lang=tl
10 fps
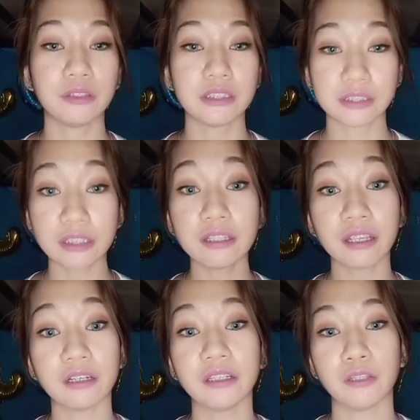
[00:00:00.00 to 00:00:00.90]

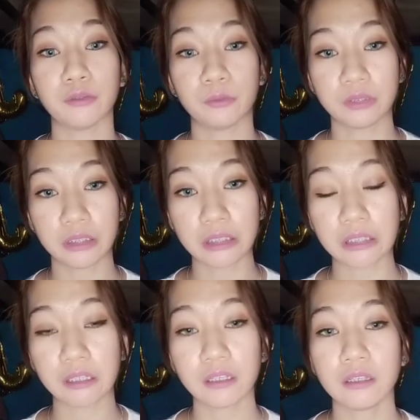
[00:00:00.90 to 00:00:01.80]
skincare night routine
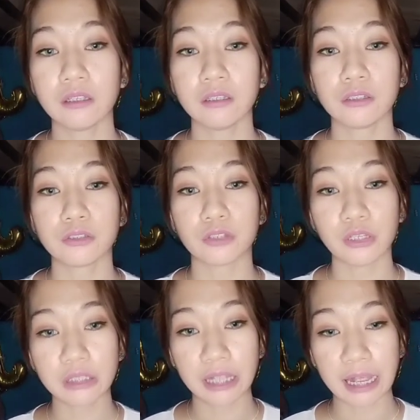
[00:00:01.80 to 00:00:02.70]
so
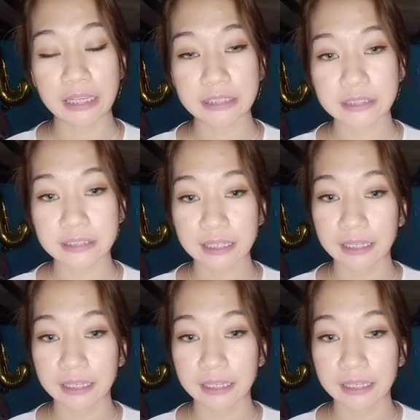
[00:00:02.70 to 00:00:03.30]
ayun guys